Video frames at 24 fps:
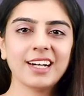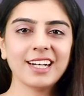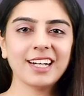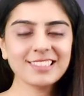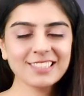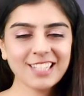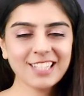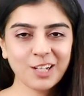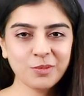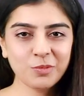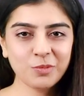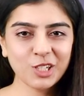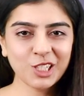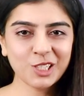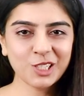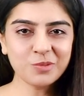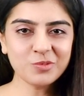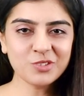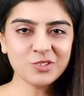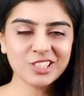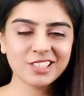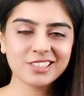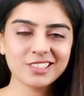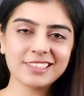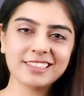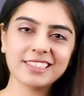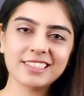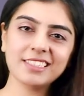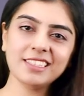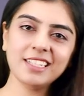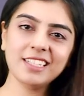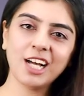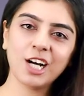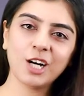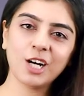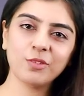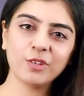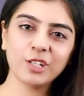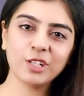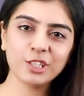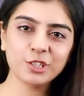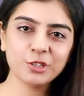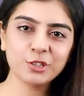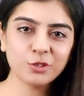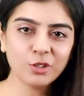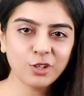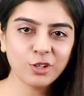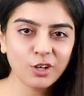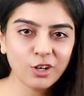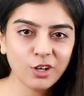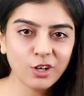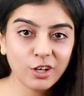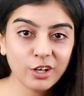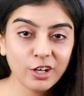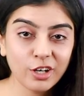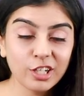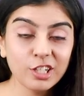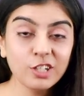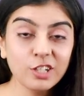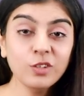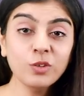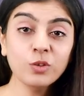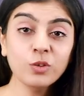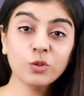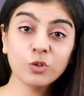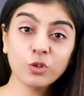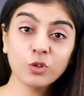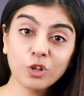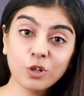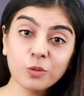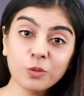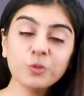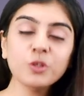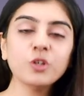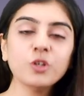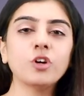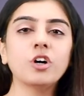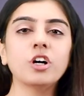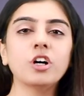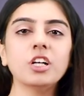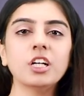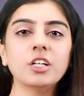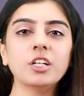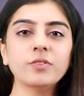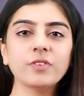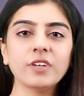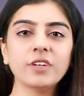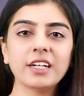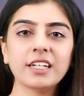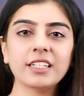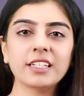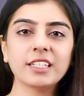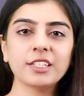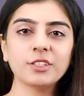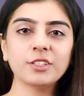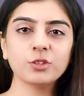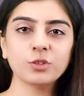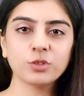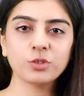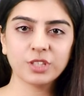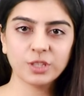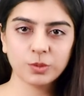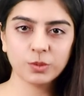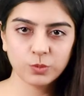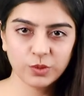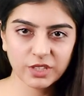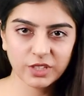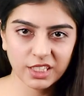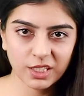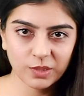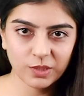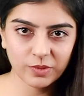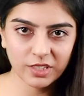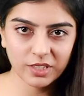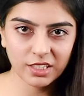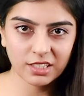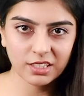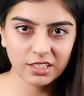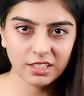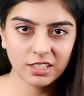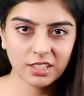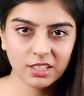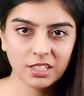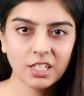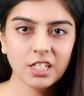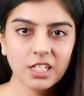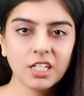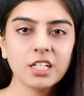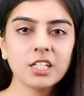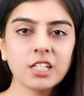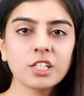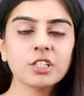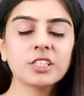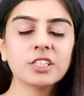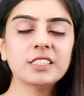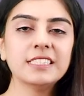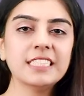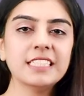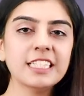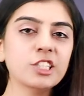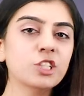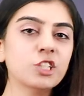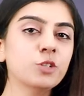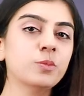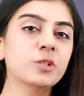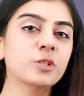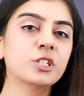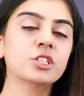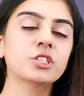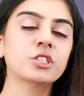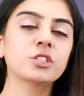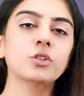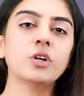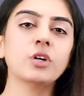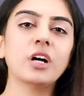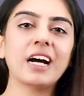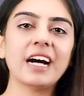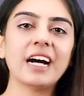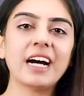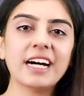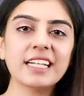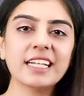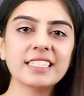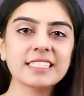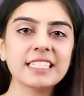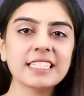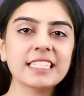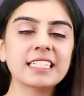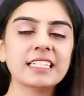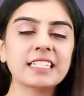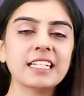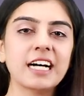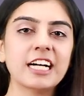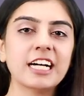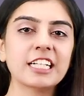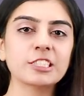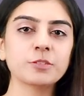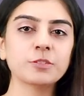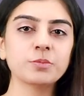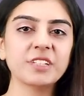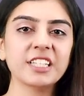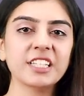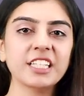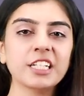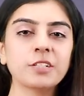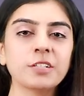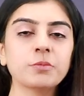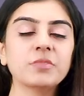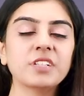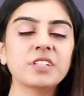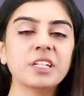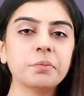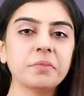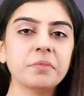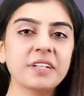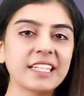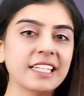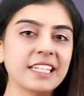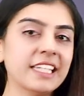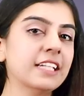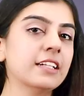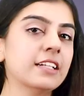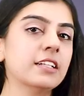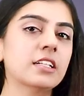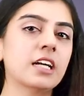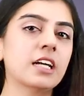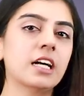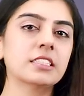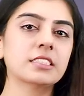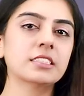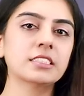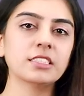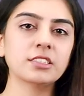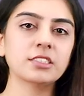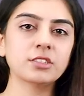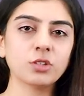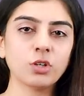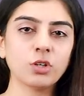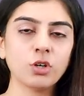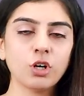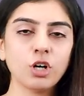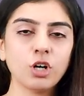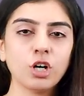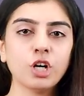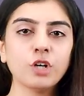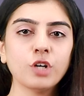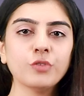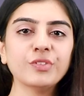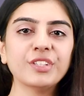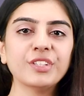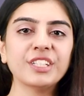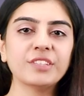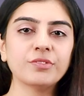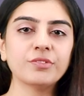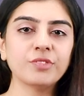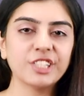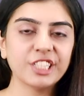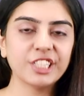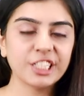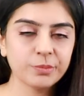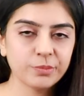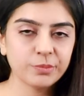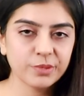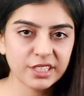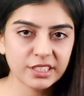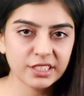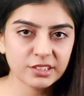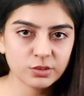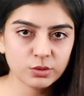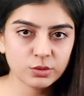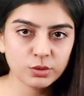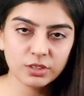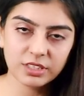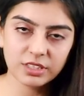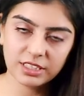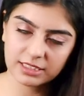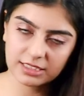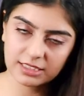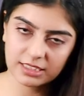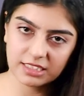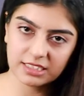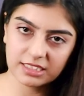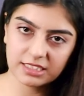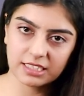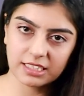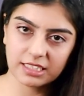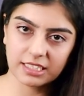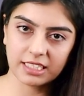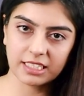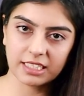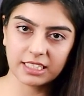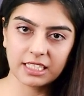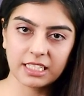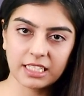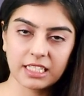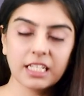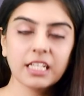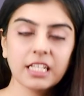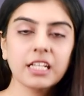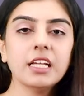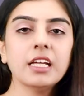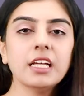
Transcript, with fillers: Assalamu alaikum children, how are you all? Hope you all are fine and doing very well. जी तो बच्चों आज की क्लास में हम रिमेनिंग क्लासेस ऑफ इन्वर्टिब्रेट्स को डिस्कस करेंगे